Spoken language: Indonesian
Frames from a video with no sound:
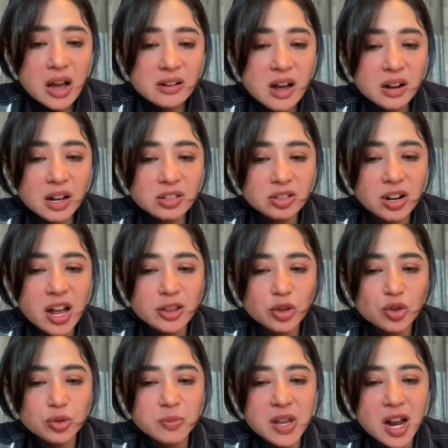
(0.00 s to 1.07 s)
Adakah
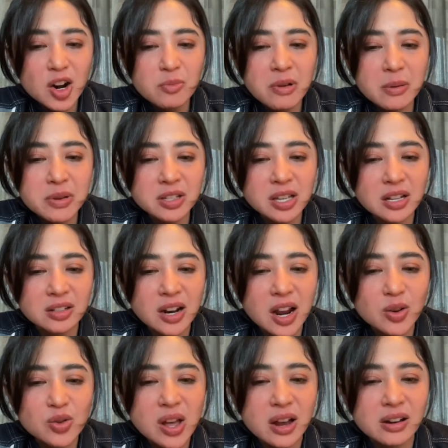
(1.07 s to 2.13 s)
100 mi? Halo mami saya
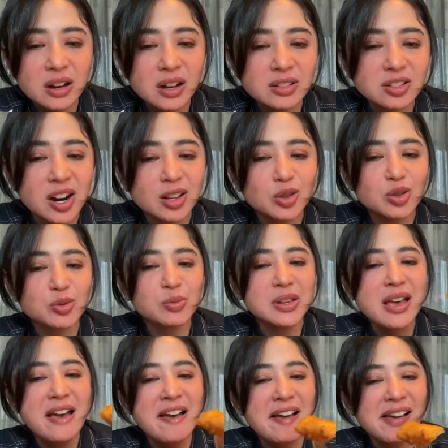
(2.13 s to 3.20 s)
selalu ya adakah 100
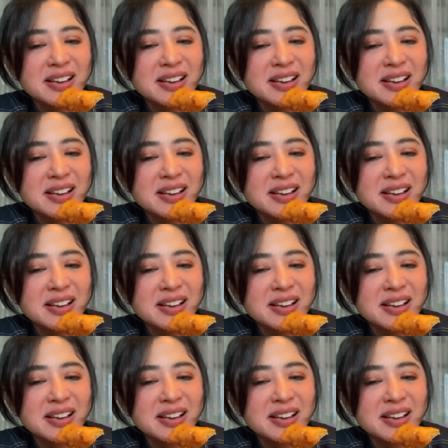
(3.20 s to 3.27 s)
mi?